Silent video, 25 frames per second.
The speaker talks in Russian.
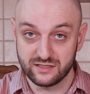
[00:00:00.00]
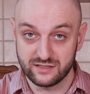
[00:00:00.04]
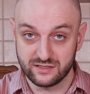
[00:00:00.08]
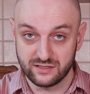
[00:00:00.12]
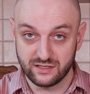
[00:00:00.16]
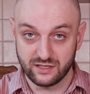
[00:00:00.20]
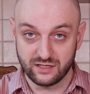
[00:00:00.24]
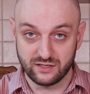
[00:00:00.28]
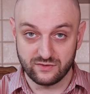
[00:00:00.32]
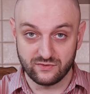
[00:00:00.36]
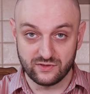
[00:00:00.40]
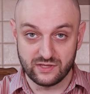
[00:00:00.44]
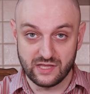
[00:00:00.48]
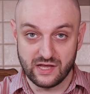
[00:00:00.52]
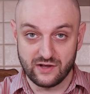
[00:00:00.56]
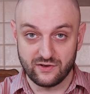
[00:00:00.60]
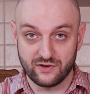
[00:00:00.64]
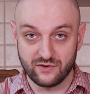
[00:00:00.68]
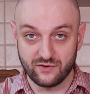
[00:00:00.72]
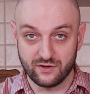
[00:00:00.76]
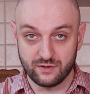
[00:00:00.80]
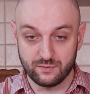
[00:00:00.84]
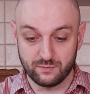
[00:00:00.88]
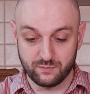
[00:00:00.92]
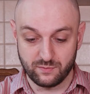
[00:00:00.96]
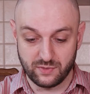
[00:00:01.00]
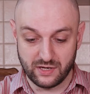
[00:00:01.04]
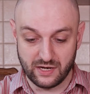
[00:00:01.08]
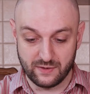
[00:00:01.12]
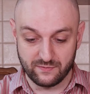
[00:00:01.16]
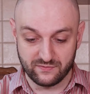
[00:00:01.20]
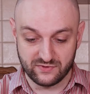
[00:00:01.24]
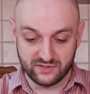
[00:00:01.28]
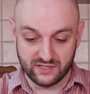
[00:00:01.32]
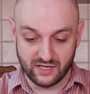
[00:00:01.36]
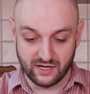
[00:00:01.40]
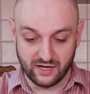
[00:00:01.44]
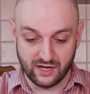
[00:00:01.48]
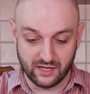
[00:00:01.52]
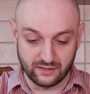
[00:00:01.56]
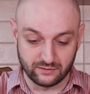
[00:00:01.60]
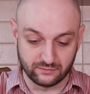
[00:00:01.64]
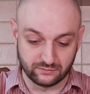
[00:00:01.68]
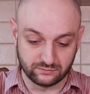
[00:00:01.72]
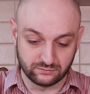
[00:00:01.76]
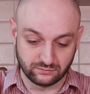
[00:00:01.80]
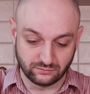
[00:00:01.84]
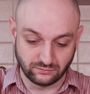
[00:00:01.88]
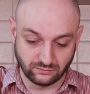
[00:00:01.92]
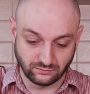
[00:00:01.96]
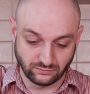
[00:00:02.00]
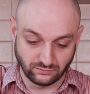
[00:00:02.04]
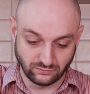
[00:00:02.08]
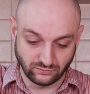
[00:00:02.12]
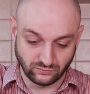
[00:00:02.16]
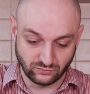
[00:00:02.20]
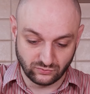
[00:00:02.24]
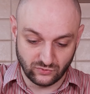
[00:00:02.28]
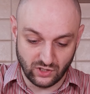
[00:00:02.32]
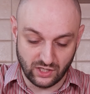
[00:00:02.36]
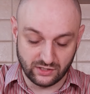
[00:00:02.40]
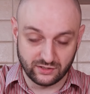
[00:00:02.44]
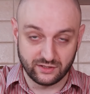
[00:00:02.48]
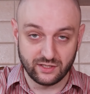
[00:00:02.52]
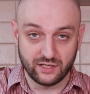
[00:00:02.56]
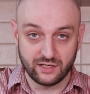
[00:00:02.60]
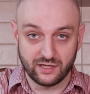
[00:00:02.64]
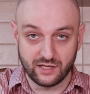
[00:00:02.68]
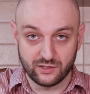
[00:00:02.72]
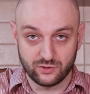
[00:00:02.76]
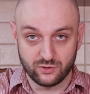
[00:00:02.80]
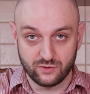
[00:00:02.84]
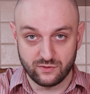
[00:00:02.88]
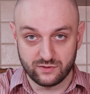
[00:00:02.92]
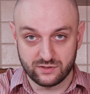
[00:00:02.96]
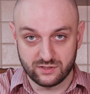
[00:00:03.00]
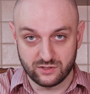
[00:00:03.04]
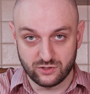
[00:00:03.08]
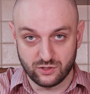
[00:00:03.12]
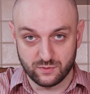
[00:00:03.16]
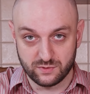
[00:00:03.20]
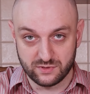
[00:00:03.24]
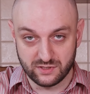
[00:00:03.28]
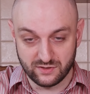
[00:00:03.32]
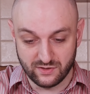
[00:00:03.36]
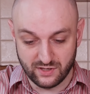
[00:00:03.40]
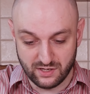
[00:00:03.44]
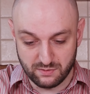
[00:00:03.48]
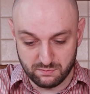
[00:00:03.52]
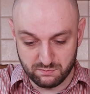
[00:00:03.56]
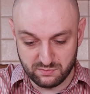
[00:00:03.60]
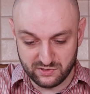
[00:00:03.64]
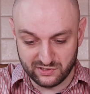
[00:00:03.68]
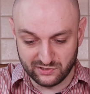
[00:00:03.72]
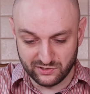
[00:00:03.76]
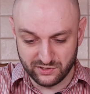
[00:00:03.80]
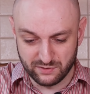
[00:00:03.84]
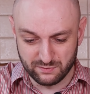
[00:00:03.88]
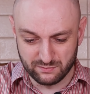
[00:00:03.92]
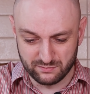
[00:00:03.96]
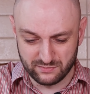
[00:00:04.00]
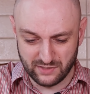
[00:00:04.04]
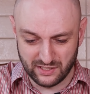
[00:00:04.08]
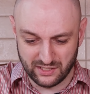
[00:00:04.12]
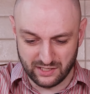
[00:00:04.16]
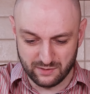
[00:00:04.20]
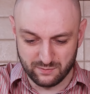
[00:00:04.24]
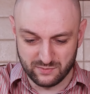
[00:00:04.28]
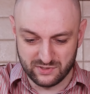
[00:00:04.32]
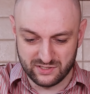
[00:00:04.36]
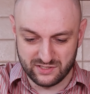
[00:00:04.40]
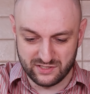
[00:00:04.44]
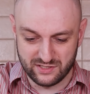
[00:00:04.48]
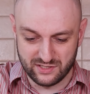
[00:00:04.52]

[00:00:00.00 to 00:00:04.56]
из них выдавливаем прям в стакан. Коктейль готовится, собственно говоря, билдом, таким